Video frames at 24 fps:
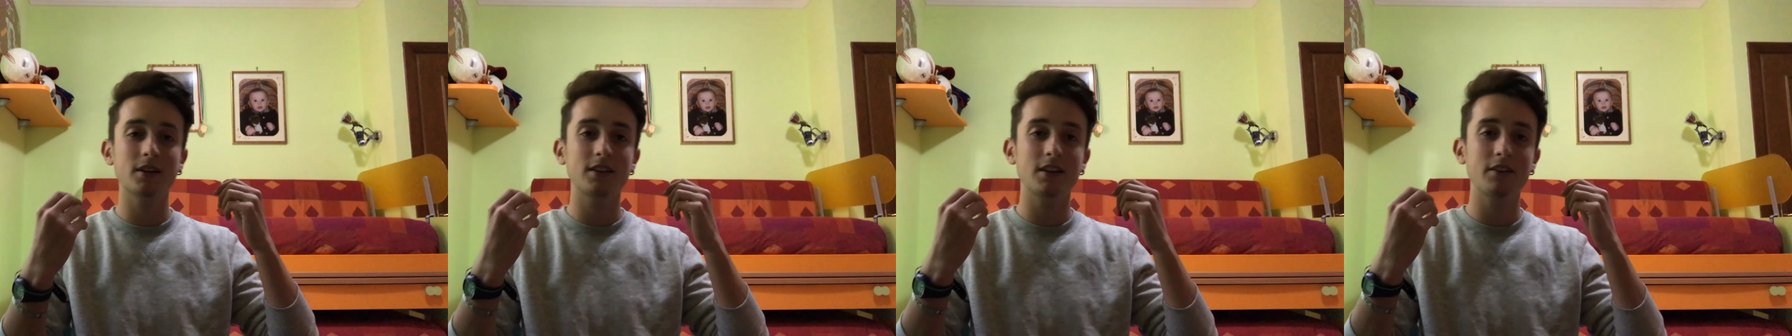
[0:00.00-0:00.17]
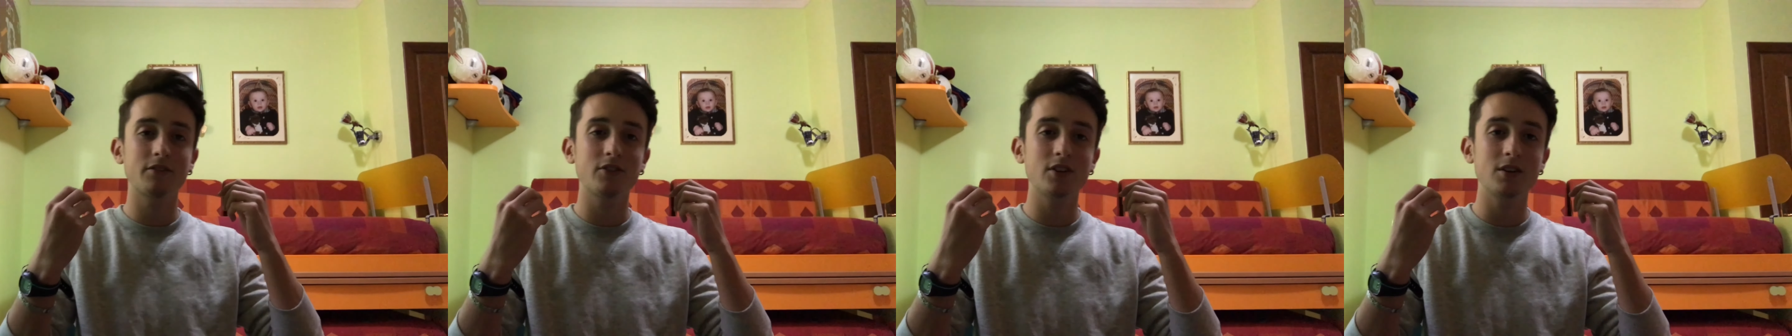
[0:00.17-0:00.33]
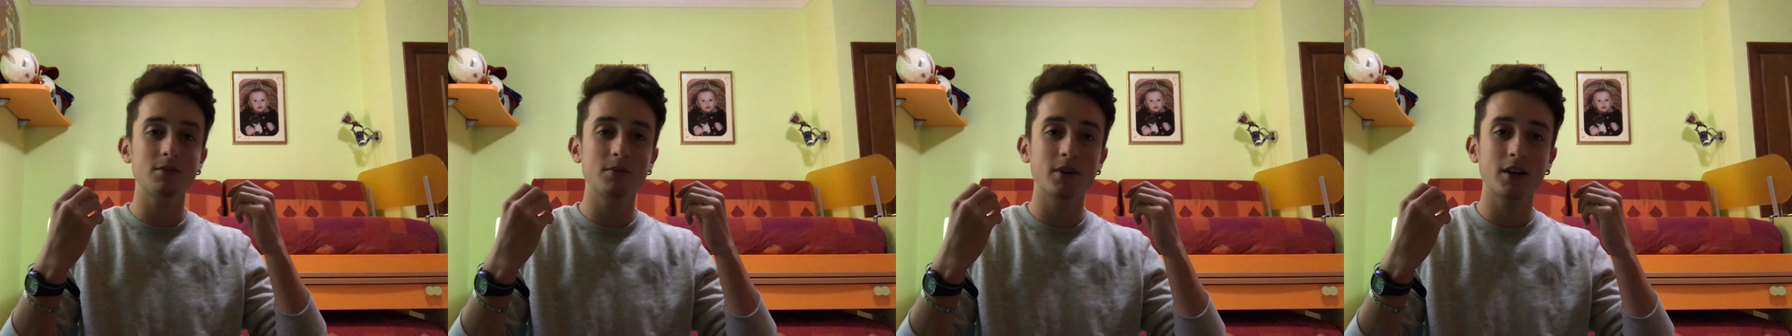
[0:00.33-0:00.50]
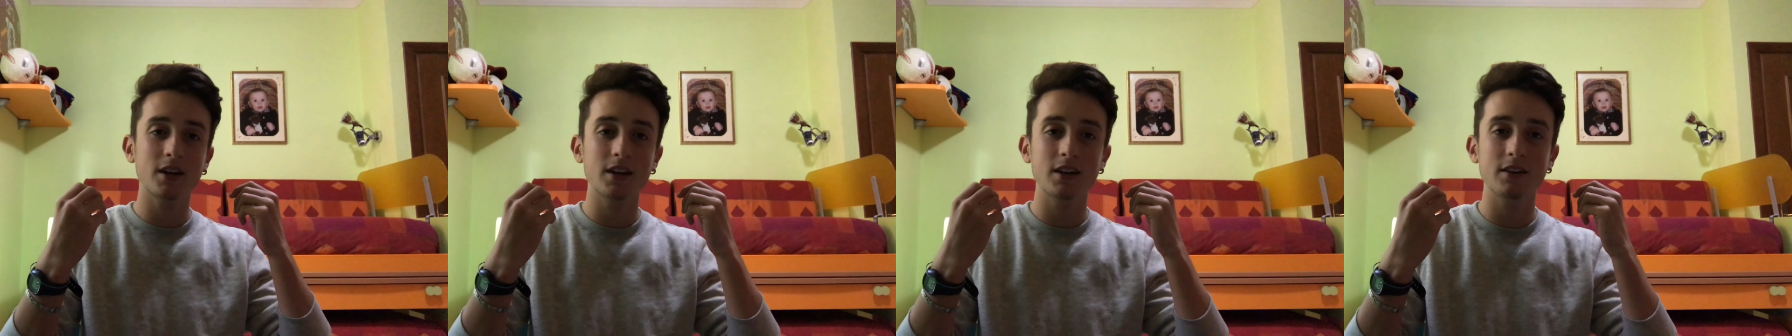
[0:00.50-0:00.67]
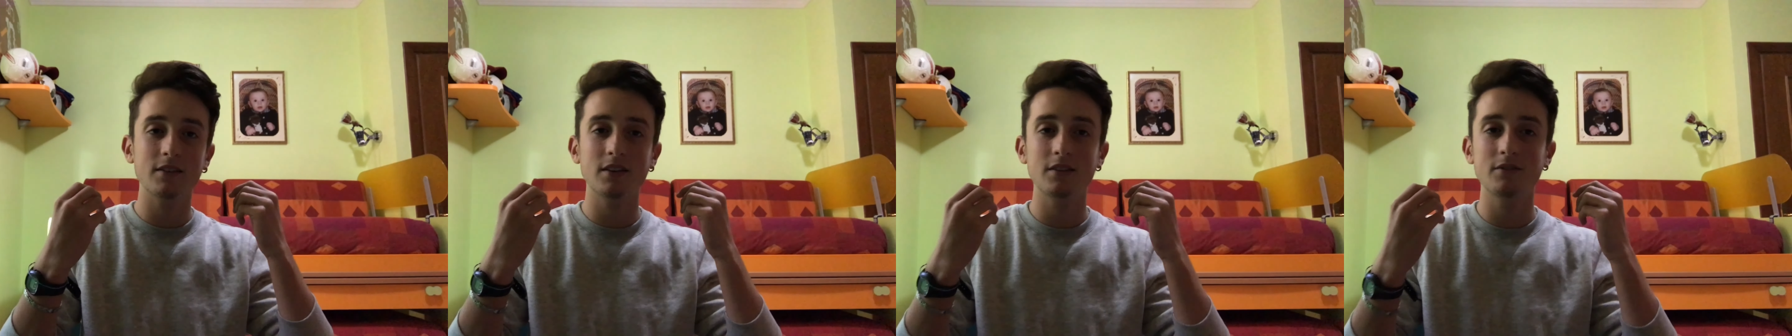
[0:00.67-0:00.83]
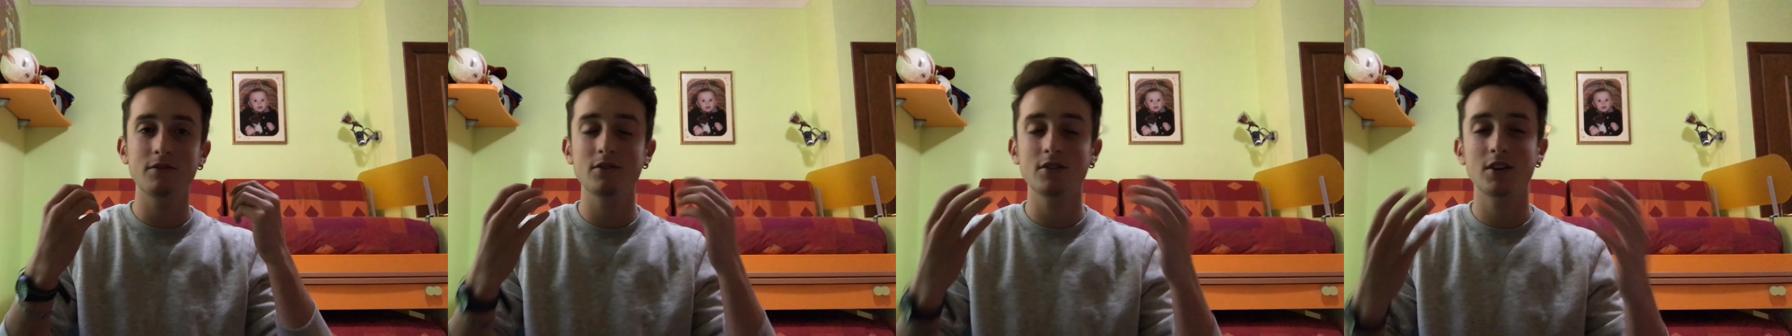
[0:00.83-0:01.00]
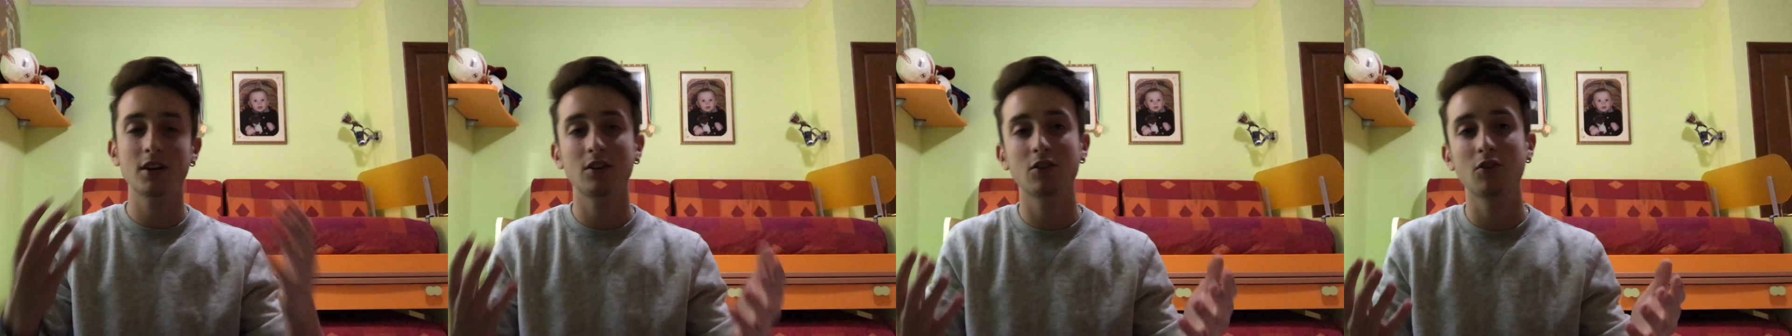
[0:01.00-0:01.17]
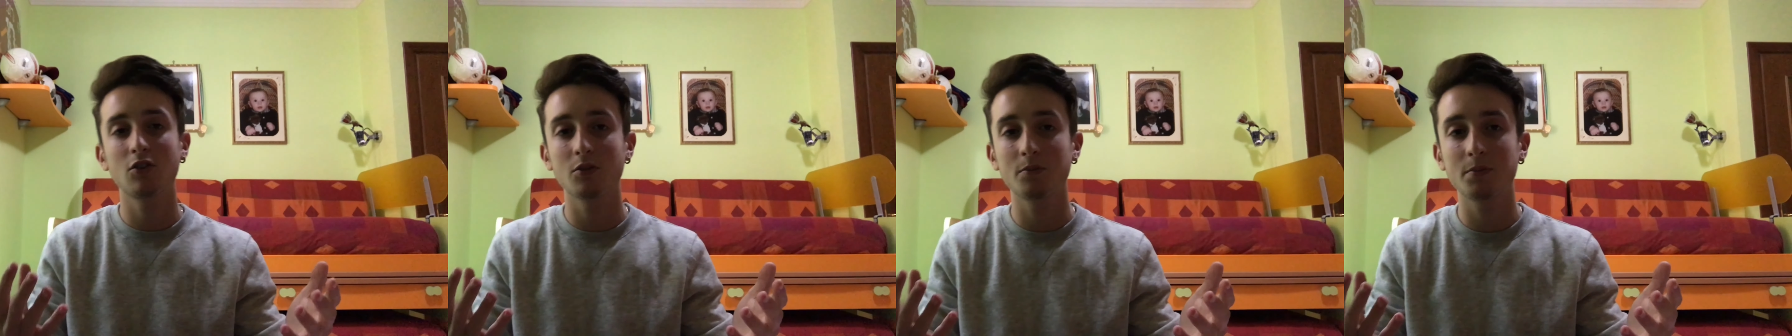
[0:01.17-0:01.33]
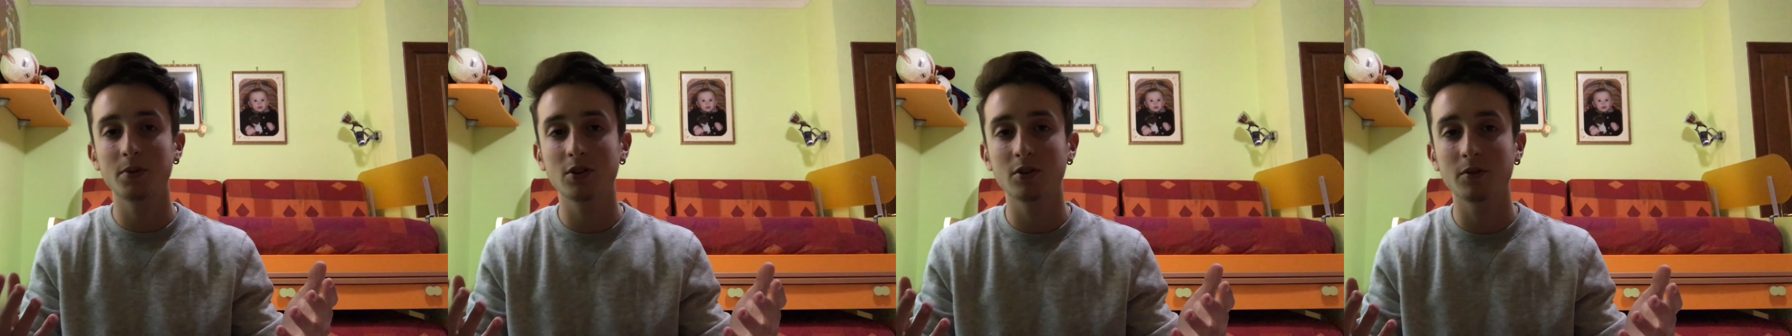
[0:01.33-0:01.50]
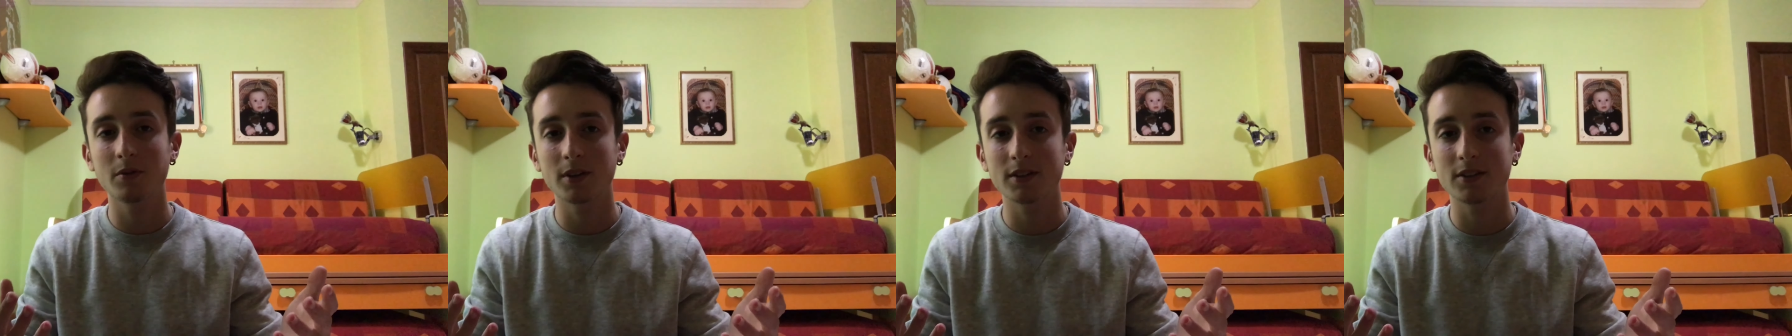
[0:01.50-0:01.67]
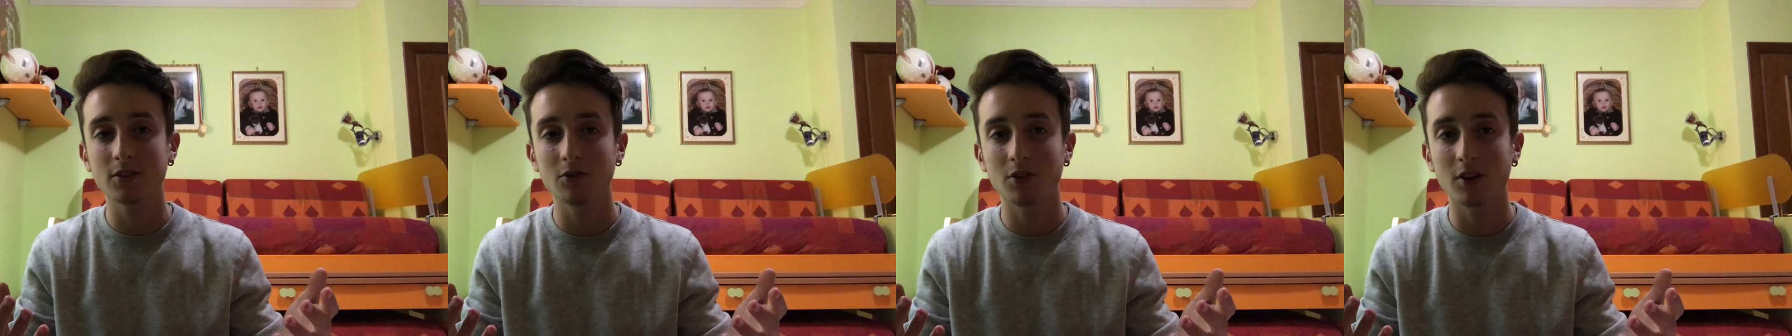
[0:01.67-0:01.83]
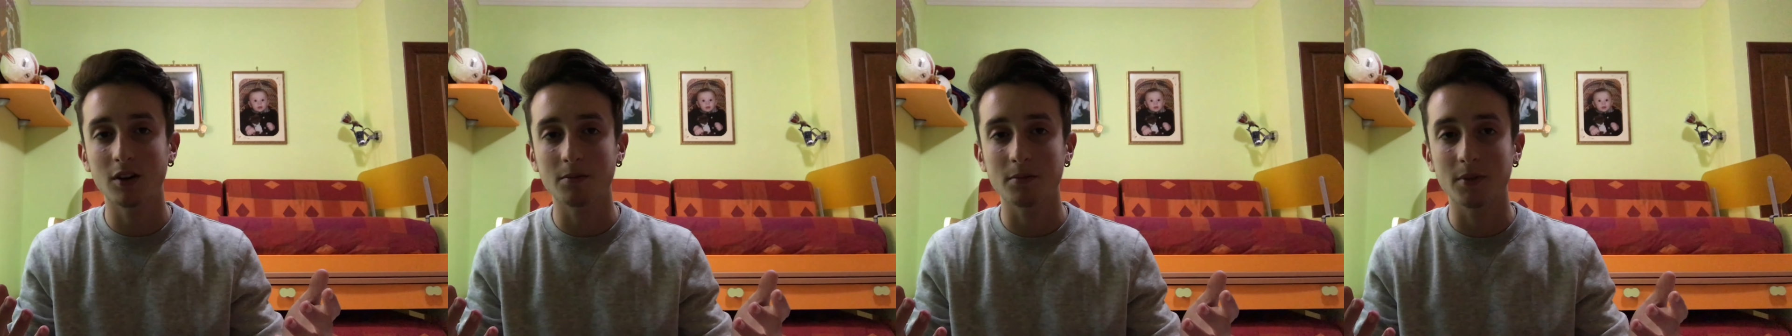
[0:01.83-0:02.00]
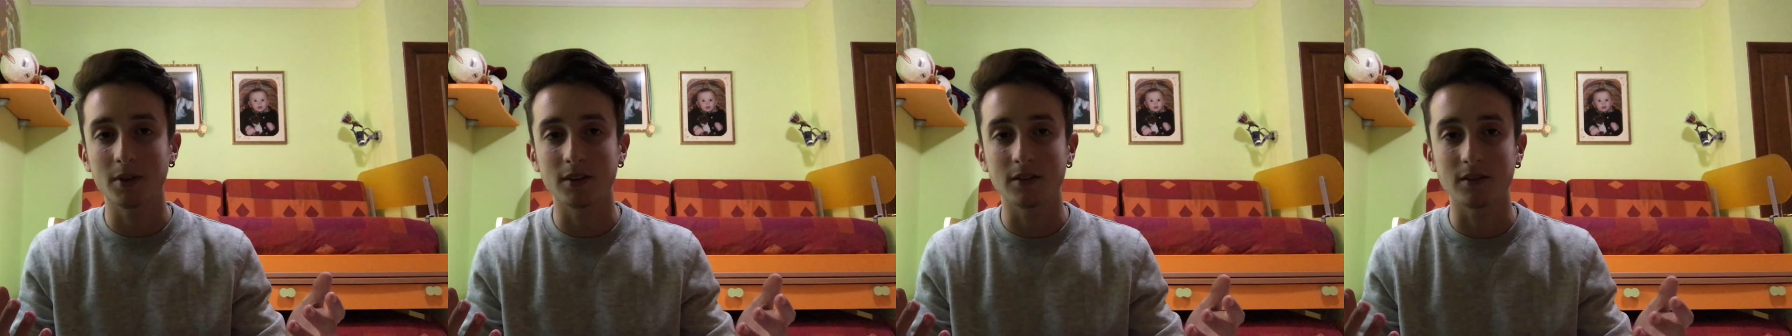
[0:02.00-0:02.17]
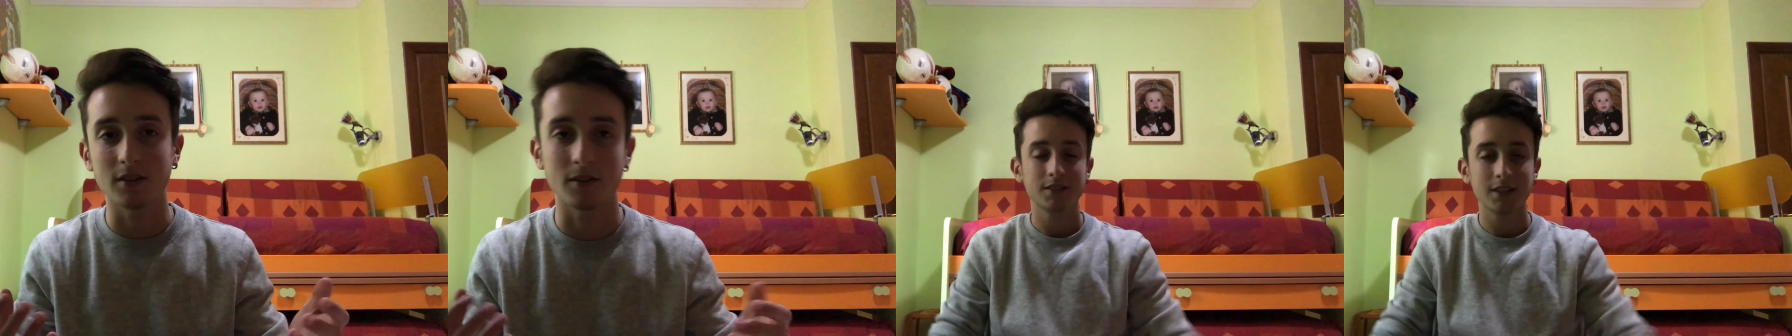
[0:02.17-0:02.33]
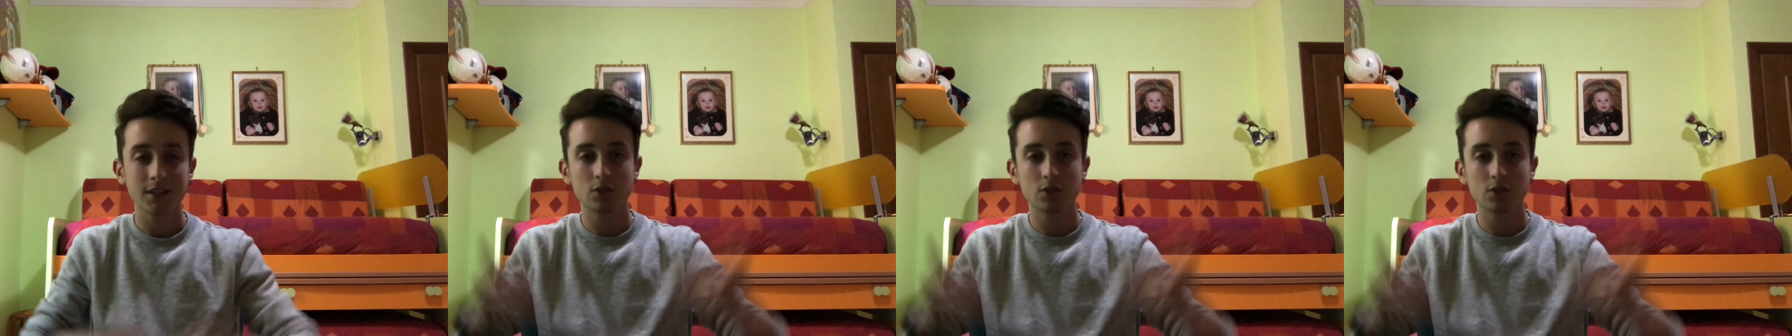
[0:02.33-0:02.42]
dei film che vi hanno colpito particolarmente.